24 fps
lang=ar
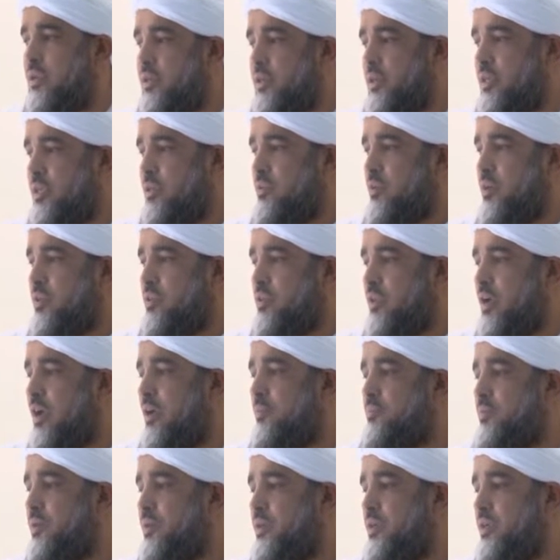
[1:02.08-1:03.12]
اله
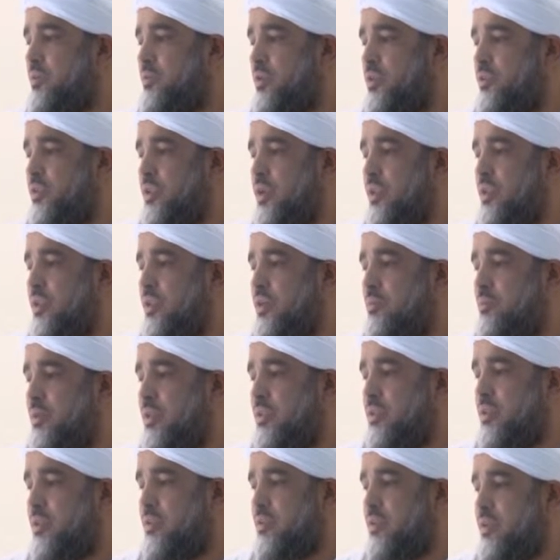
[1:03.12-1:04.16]
وصحبه وسلم
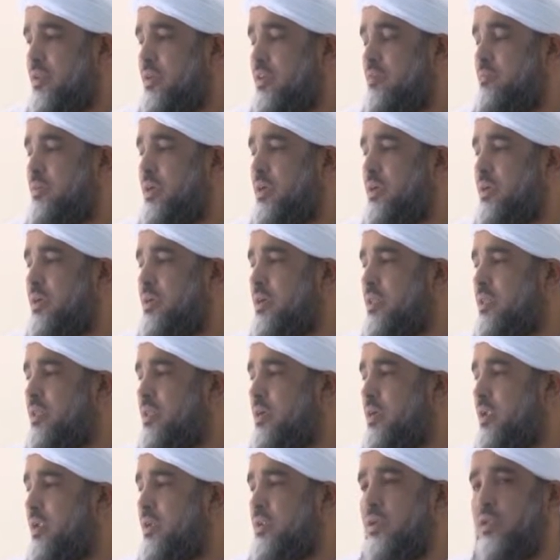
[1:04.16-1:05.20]
تسليما
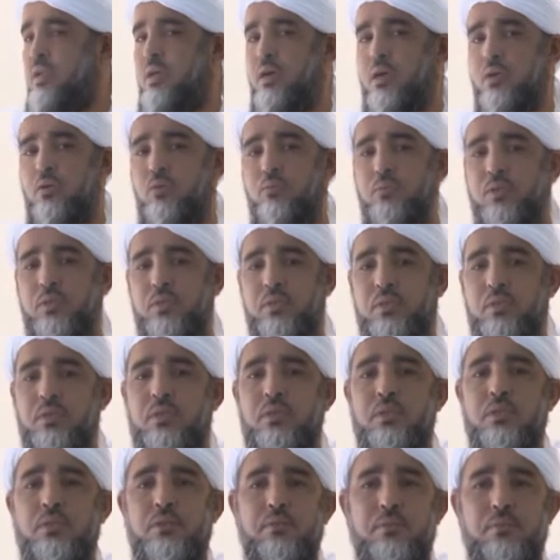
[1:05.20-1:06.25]
كثيرا الى يوم
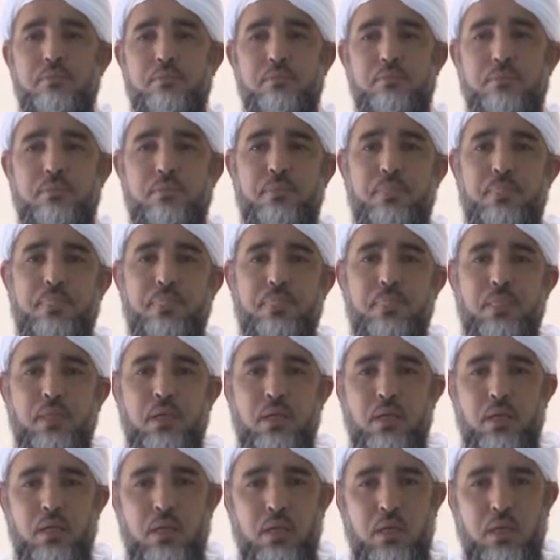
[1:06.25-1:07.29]
الدين
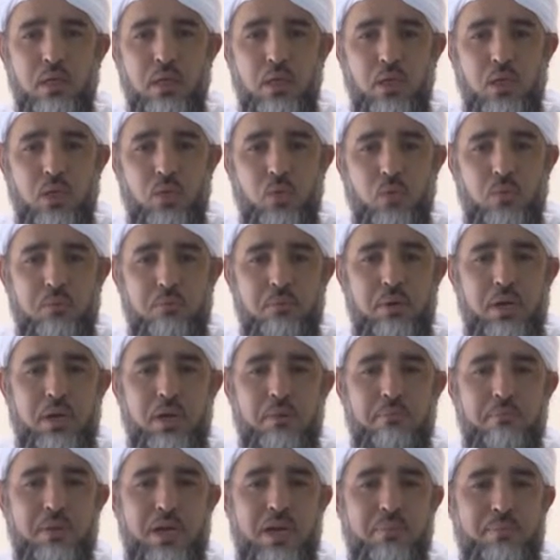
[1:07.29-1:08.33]
ثم
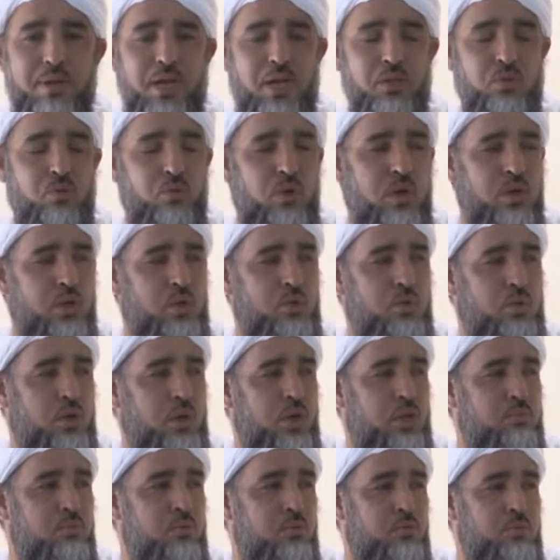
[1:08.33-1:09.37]
اما بعد
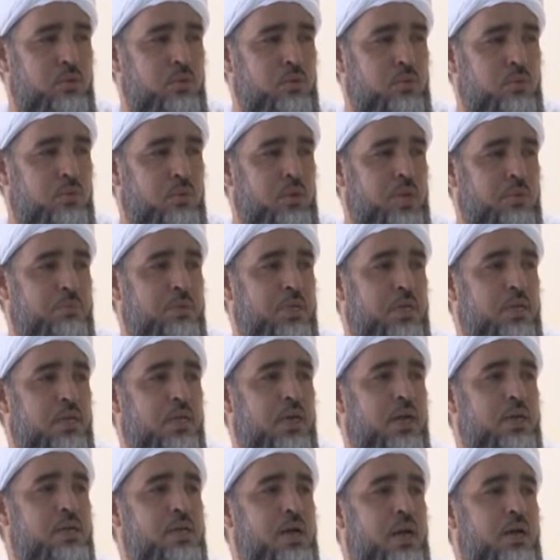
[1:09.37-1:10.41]
ايها المؤمنون
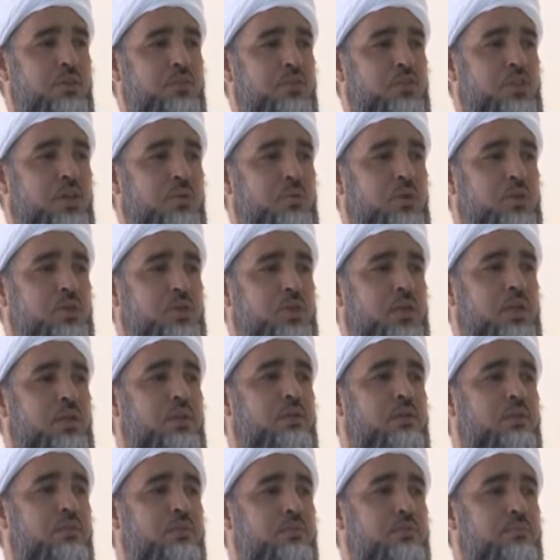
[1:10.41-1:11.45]
بالله عز
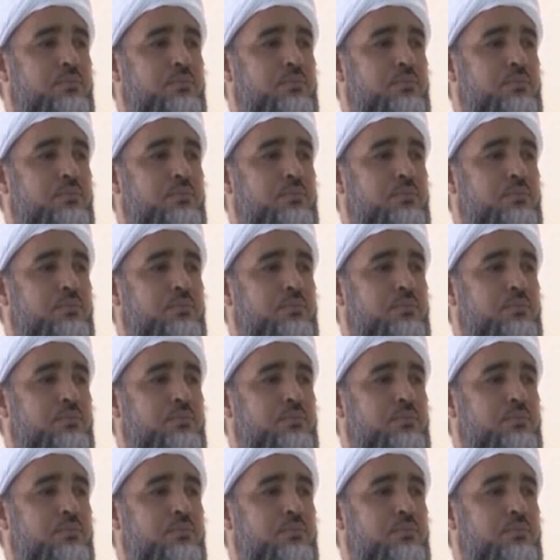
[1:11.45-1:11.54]
وجل